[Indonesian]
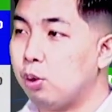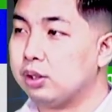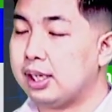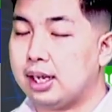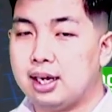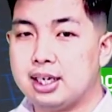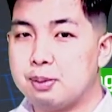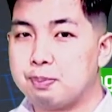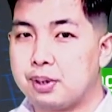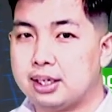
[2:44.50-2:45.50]
Pontianak
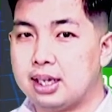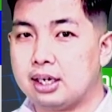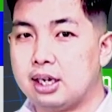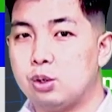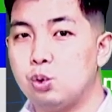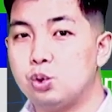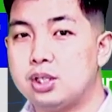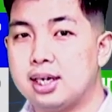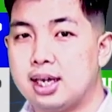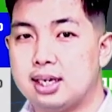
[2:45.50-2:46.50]
diperkirakan
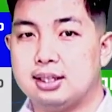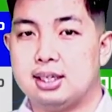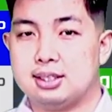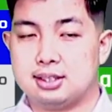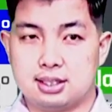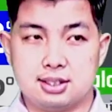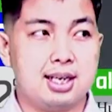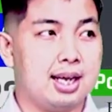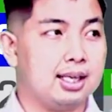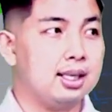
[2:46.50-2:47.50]
hujan dengan intensitas
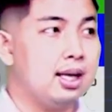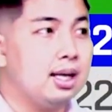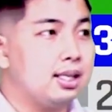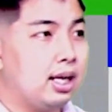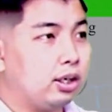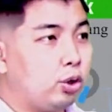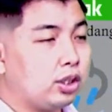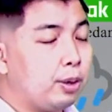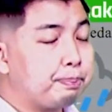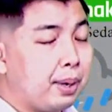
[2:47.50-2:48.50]
sedang dan
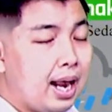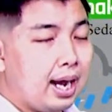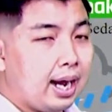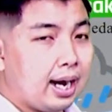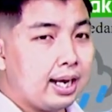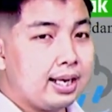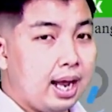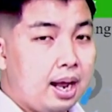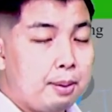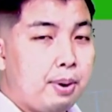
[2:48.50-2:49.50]
kota
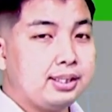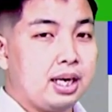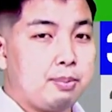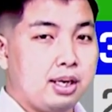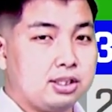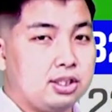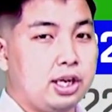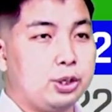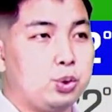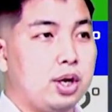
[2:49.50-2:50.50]
Palangkaraya, Banjarmasin
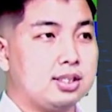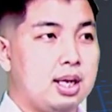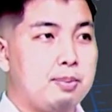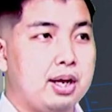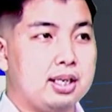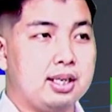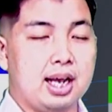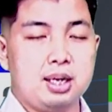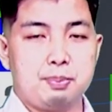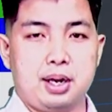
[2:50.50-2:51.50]
dan juga
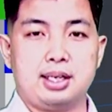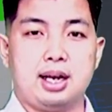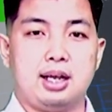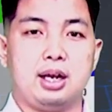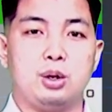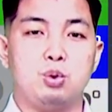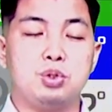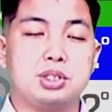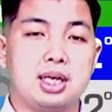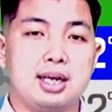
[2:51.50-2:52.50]
Samarinda diperkirakan
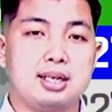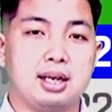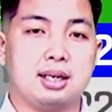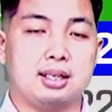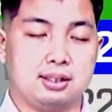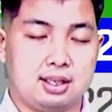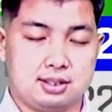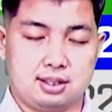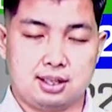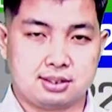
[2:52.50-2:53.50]
hujan dengan
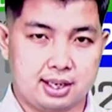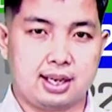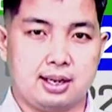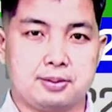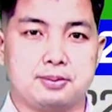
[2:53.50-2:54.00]
intensitas ringan.